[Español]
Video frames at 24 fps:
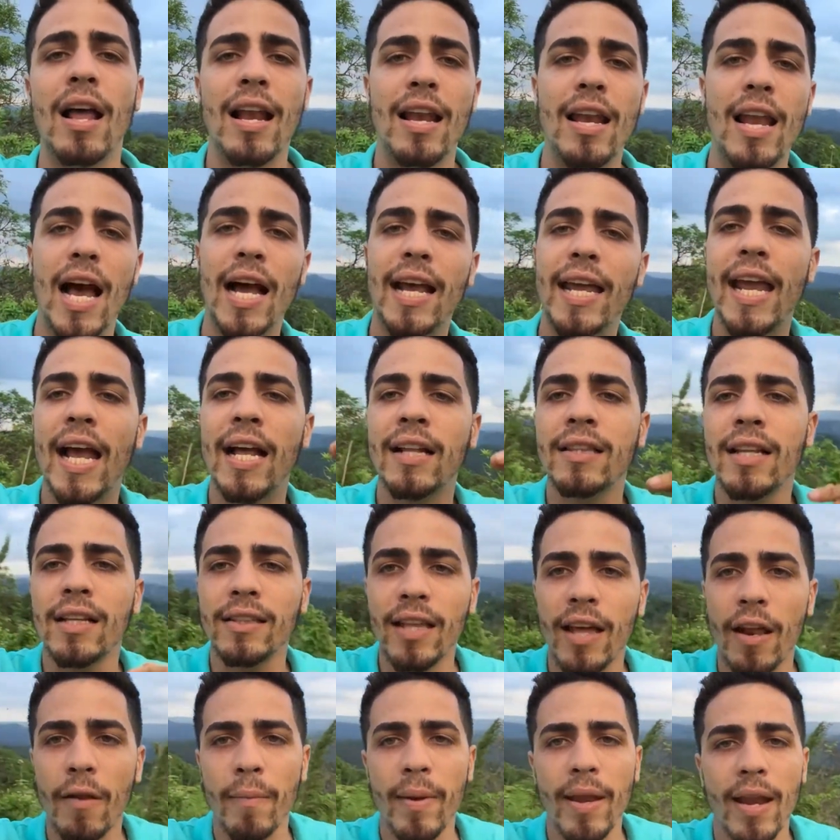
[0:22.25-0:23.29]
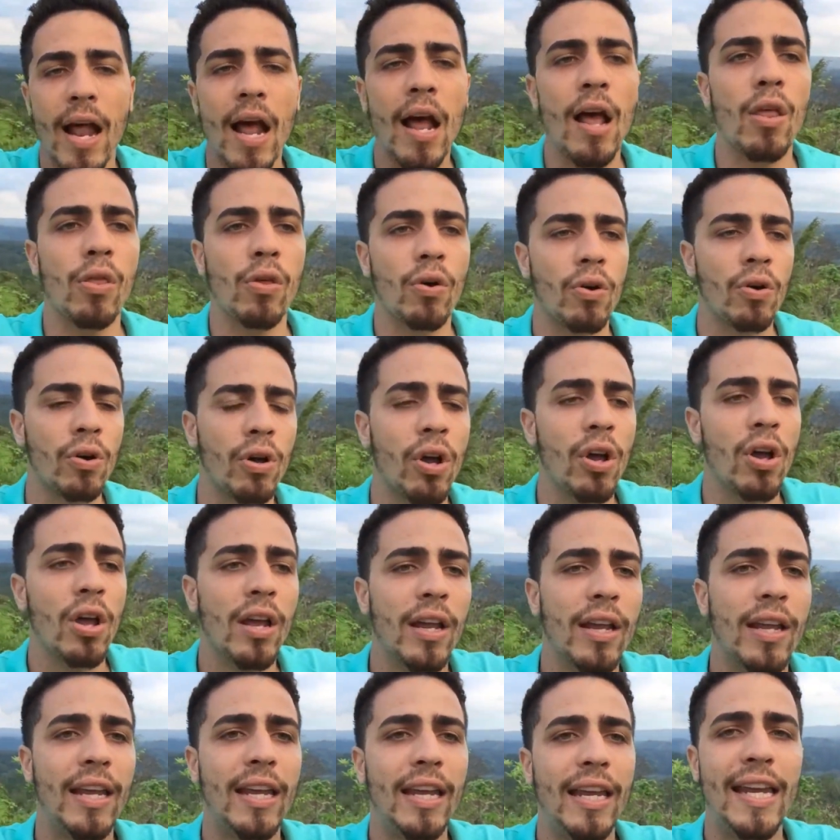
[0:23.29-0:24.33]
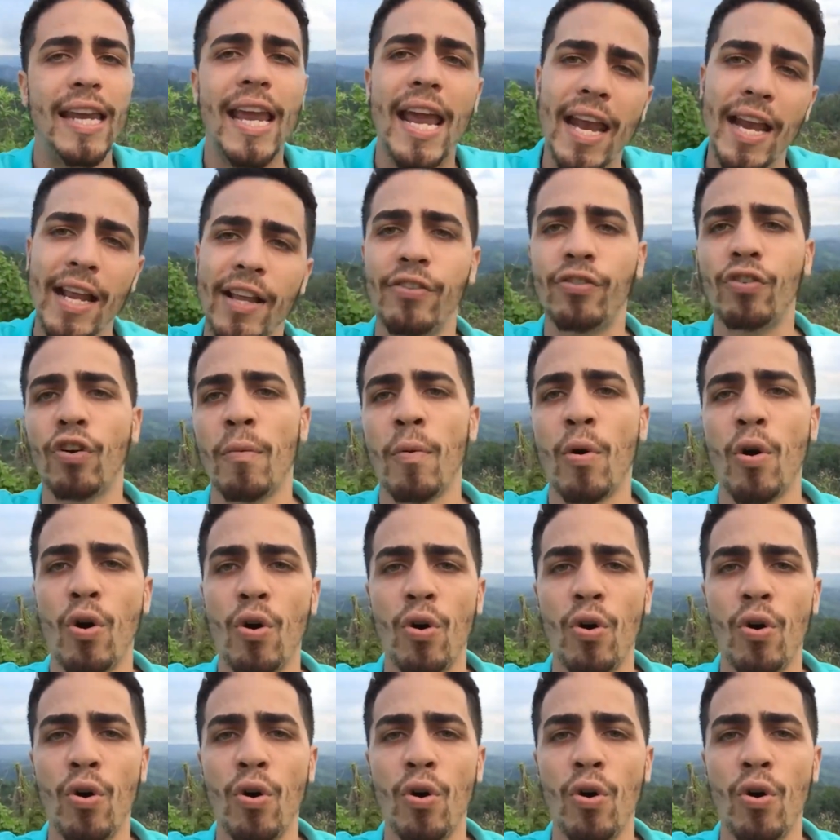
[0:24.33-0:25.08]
las que han determinado quiénes somos